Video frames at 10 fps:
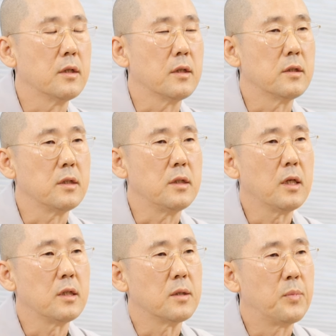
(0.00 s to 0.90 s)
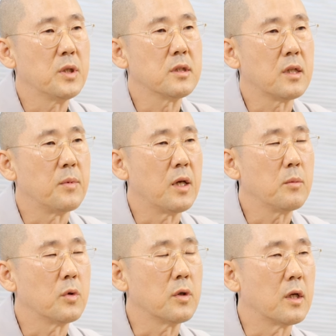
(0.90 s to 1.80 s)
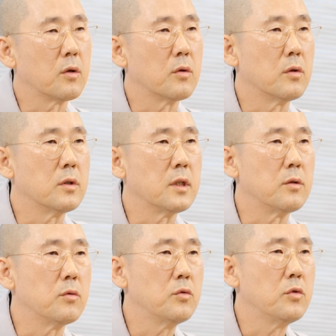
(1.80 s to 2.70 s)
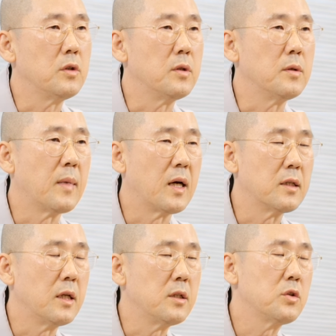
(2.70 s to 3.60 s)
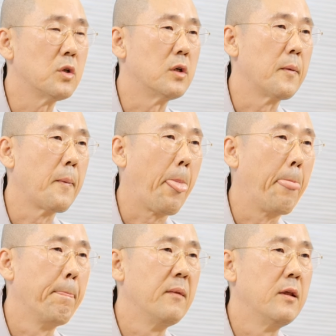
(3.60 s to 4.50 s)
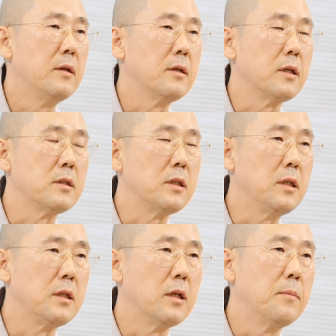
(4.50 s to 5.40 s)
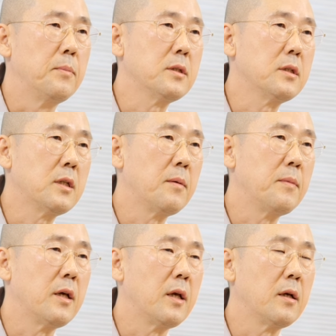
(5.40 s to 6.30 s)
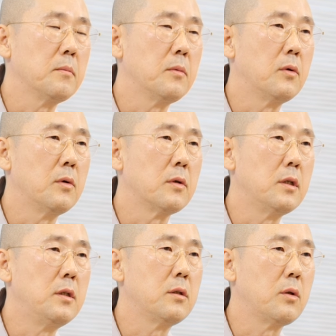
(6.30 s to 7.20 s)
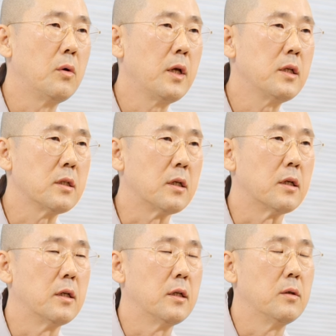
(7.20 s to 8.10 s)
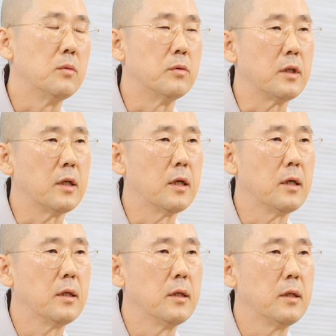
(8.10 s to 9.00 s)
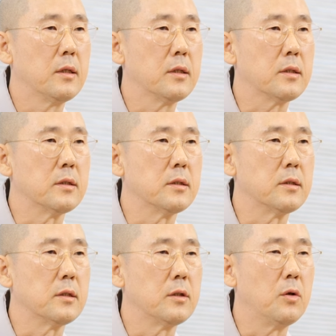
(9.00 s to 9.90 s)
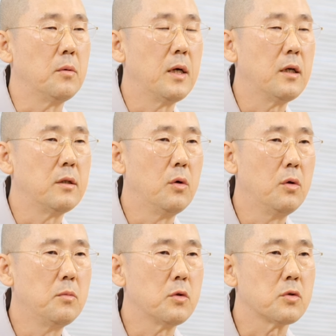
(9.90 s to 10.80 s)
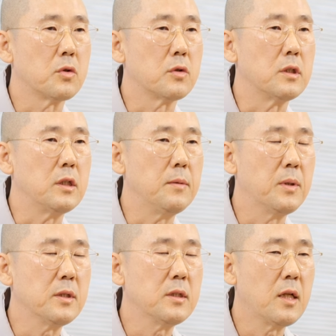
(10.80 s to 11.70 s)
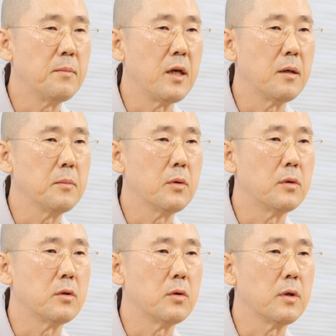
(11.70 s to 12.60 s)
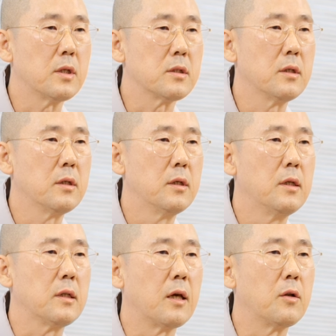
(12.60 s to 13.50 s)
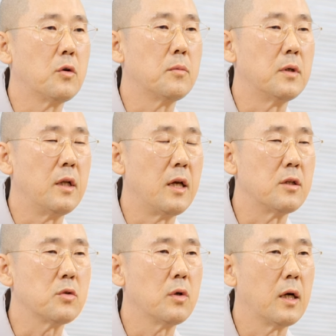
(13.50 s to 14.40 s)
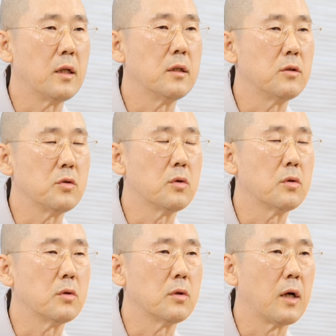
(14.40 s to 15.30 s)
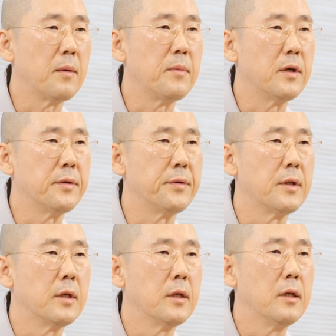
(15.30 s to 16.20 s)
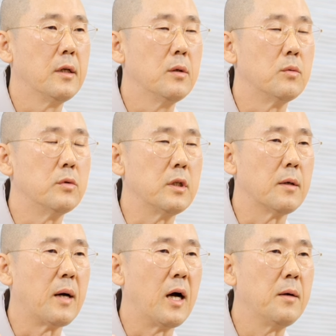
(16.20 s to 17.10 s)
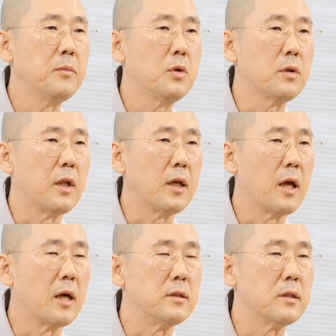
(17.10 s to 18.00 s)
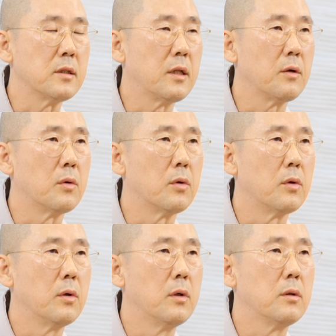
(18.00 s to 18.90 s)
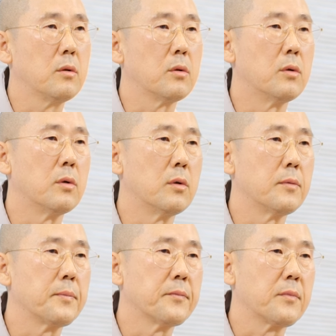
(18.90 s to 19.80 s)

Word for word: 그래서 이게 이제 벗어남의 행복이라고 이제 누누이 말을 했죠. 그래서 이 벗어남의 행복을 통해서 우리가 그 욕망을 놓음으로써 오는 이 벗어남의 행복을 통해서 괴로움을 해소하는 쪽으로 가면 우리가 마음도 되게 안정되고 또